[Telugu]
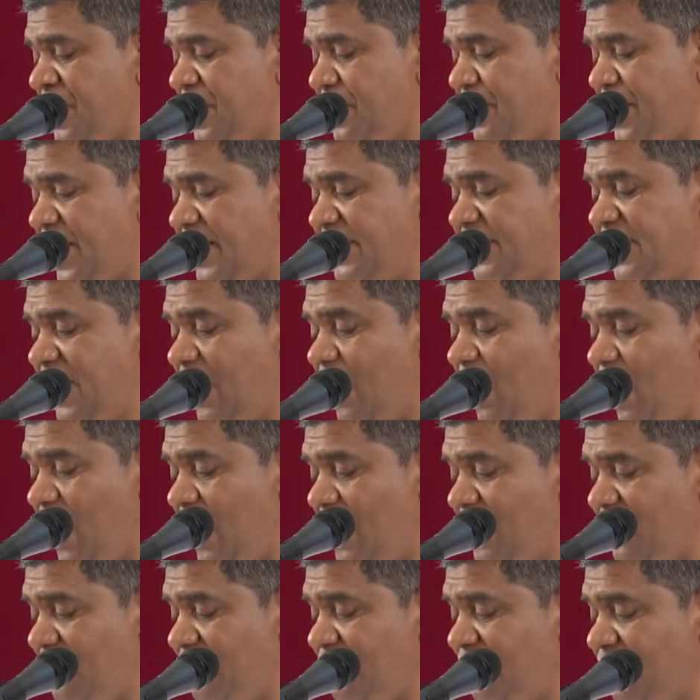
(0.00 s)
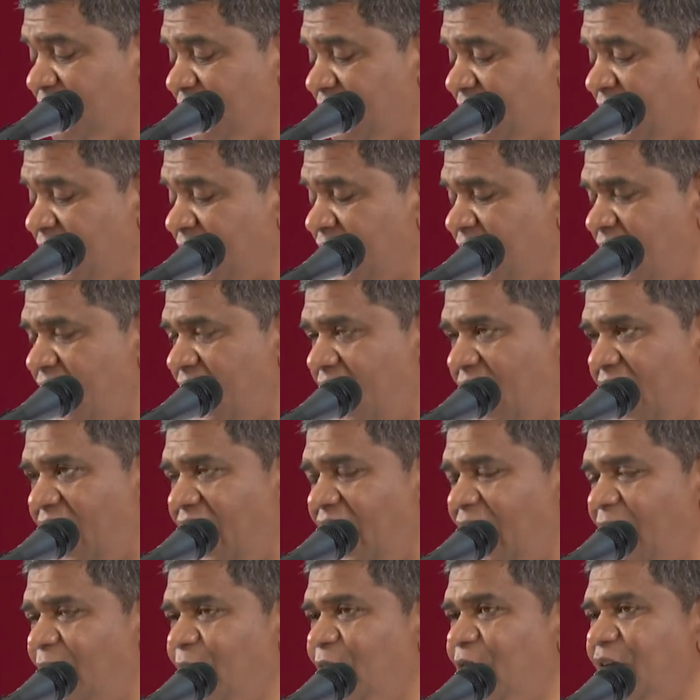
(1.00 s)
ప్రైజలవర్
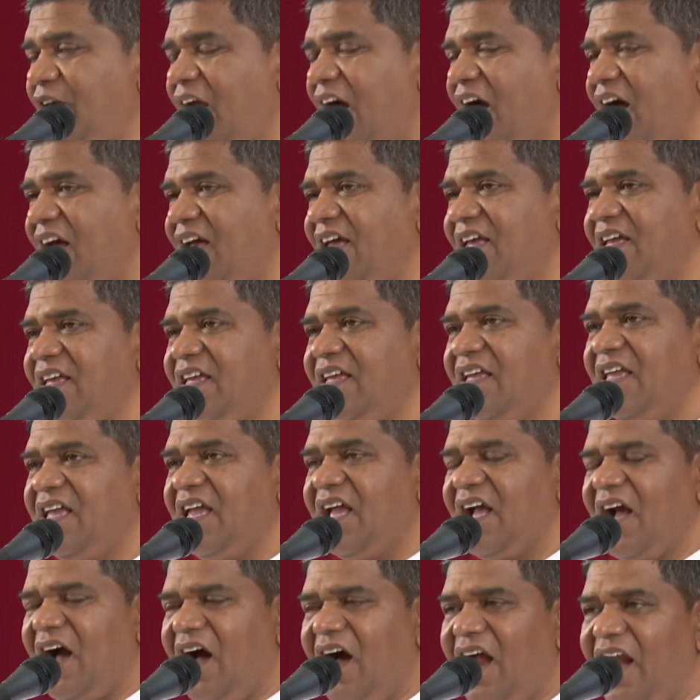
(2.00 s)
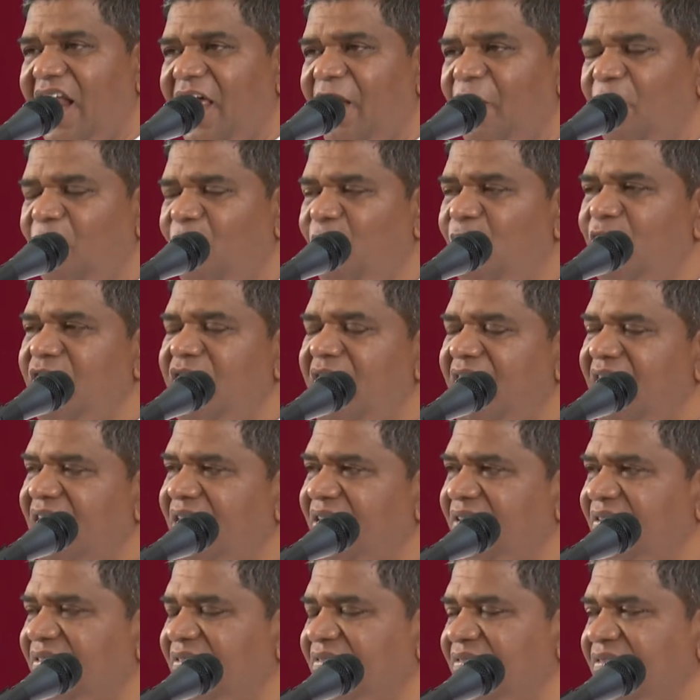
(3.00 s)
హళలూయ హళలూయ
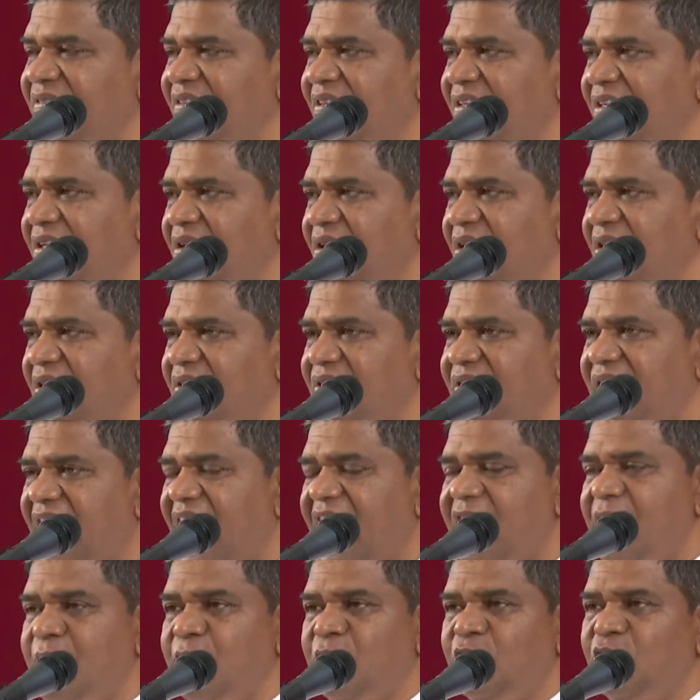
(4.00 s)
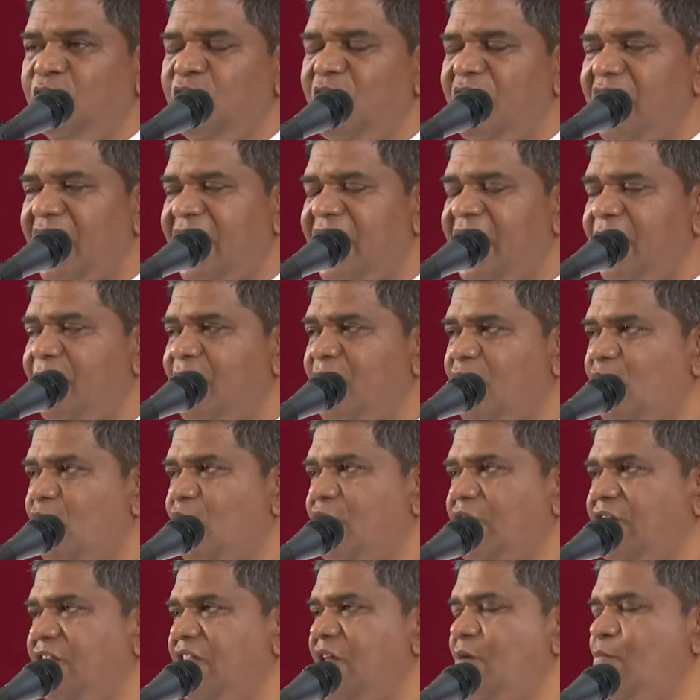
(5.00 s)
దాని ముందు రెండవ
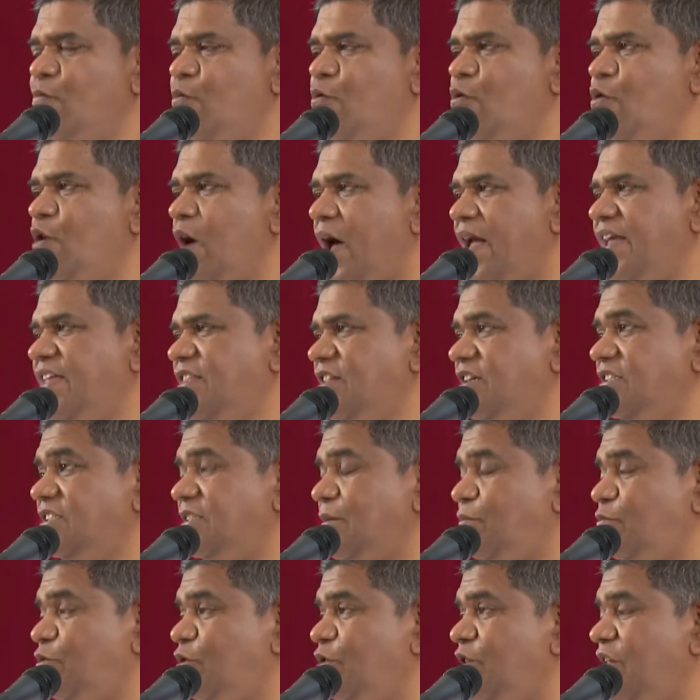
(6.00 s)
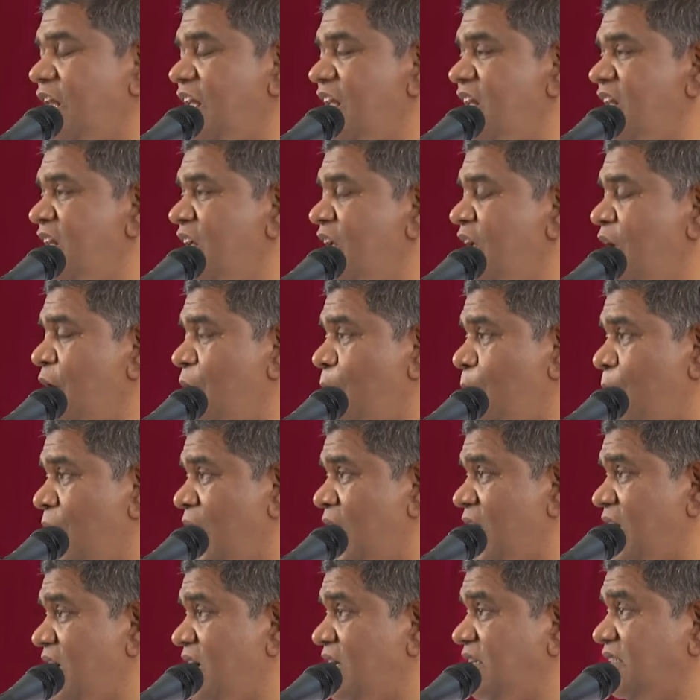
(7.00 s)
కొరింది మూడు ఐదు చెప్తుంది
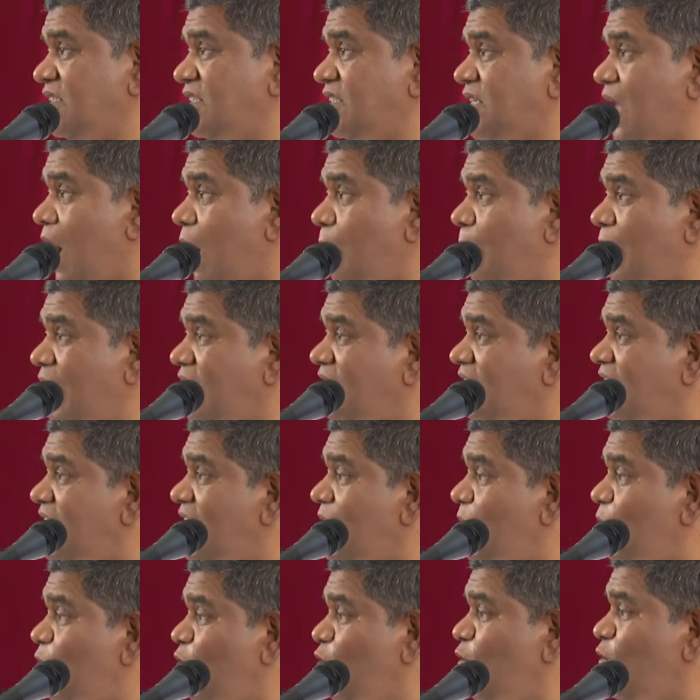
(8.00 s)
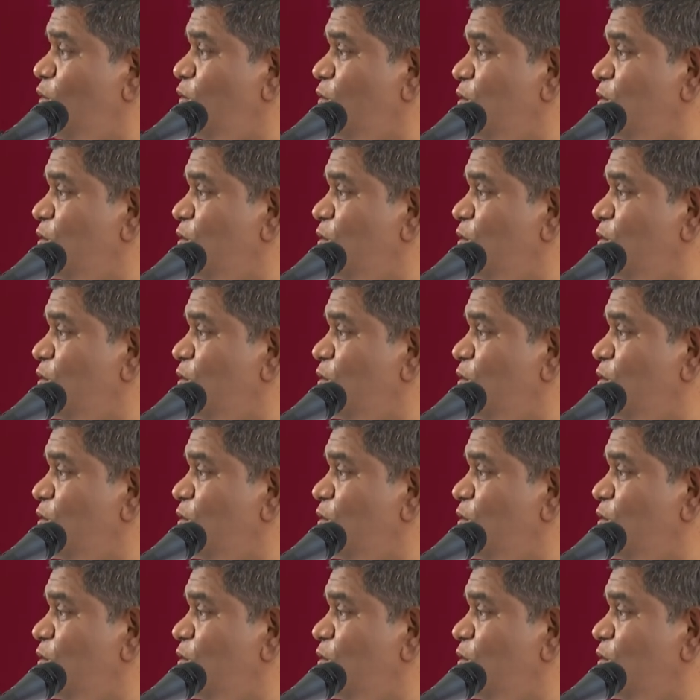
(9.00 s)
మనకు సామర్థ్యము